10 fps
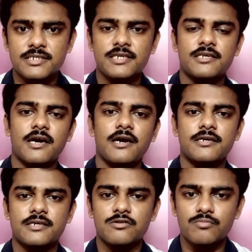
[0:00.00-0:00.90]
যে
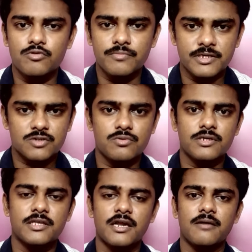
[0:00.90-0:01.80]
টাকাটার উপর বেস
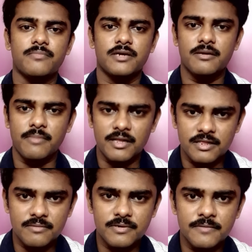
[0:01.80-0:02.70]
করে তারা আপনাকে মাল
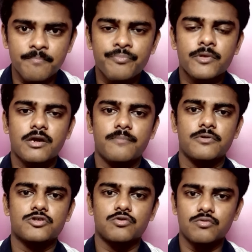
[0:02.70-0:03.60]
দেবে
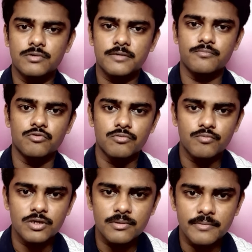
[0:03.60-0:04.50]
আপনার শোরুমটা
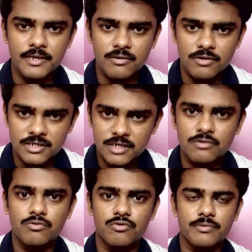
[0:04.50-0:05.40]
পুরোপুরিভাবে ডেকোরেশন
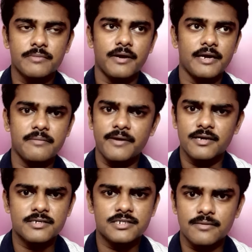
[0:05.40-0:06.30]
করবে বাইরে
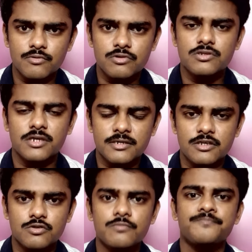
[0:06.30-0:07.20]
ব্যানার্স যাবতীয় যা
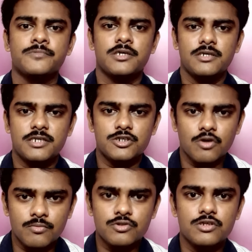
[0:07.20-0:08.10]
কিছু সেই
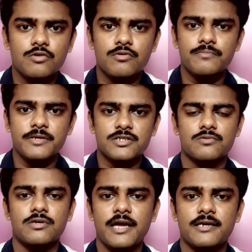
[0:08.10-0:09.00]
সমস্তের ওপর বেস
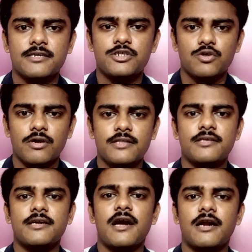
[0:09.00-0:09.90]
করে একটা ছয়
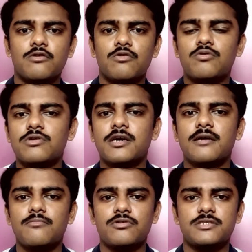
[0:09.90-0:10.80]
থেকে আট লক্ষ
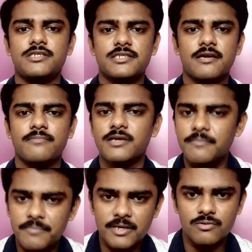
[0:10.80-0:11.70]
টাকা মঞ্জিনিসকে আপনাকে
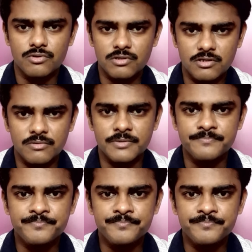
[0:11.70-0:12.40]
পে করতে হবে